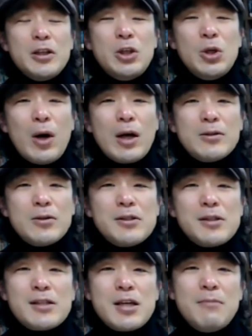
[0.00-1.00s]
이용하는 것
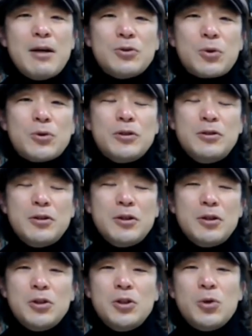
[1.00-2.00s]
자체만으로는
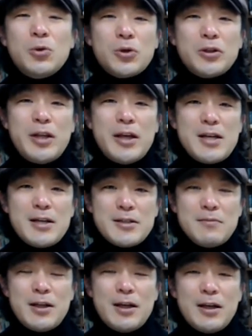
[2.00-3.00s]
이용료를 내지
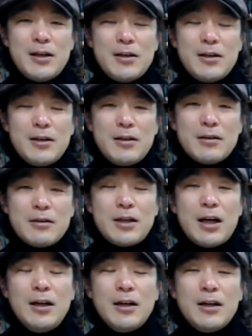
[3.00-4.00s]
않습니다.
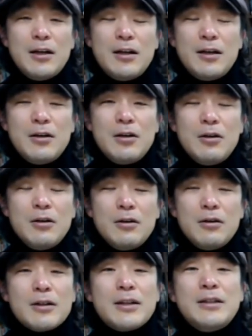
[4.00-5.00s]
그러나
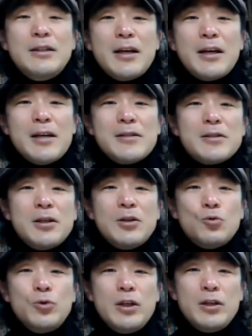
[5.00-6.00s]
그들에게 있어서
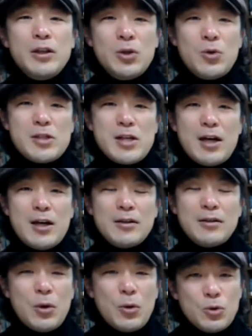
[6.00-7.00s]
우리 이용자,
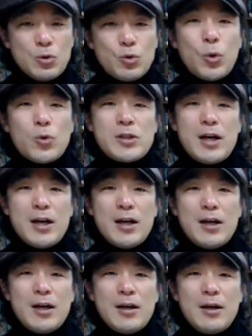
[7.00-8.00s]
때로는 구독자,
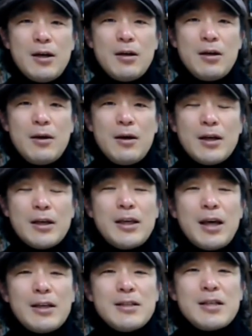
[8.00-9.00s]

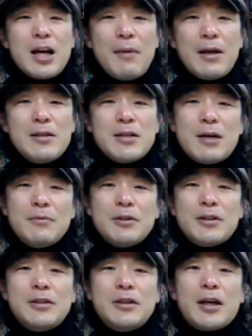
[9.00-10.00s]
이한 사람 한 사람은
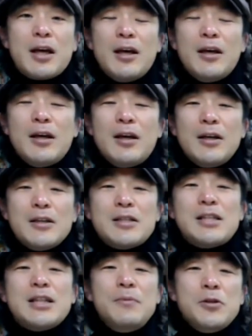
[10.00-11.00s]
그들에게
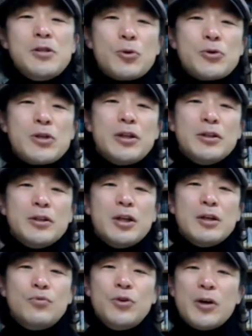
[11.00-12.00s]
지금 현재로서는
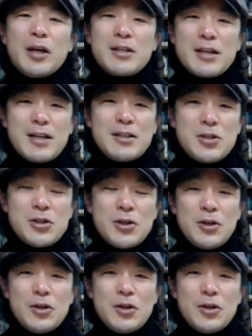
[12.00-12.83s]
무형의 자산이죠.